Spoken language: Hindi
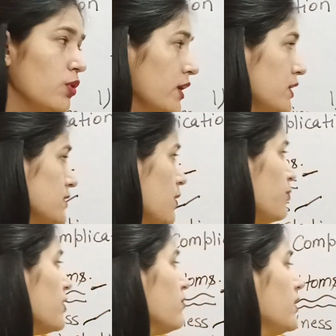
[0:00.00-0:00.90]
तो अगर इसके
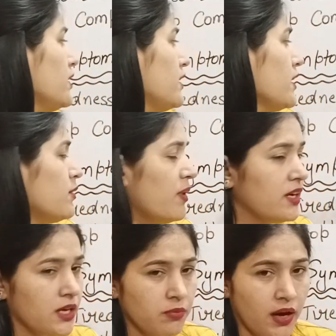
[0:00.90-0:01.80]

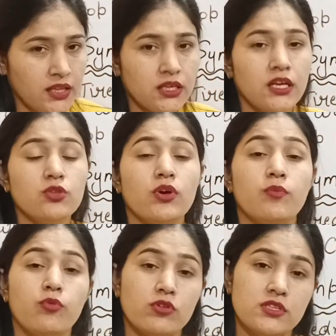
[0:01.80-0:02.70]
ट्रीटमेंट की बात करें तो एक
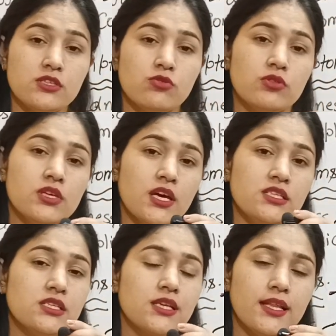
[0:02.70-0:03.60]
प्रोसेस होती है
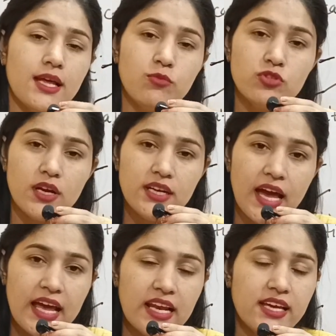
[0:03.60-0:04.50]
जिसका नाम होता है
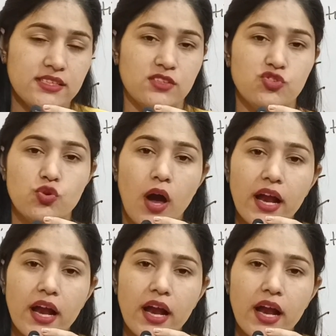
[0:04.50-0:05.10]
डायलाइसिस जो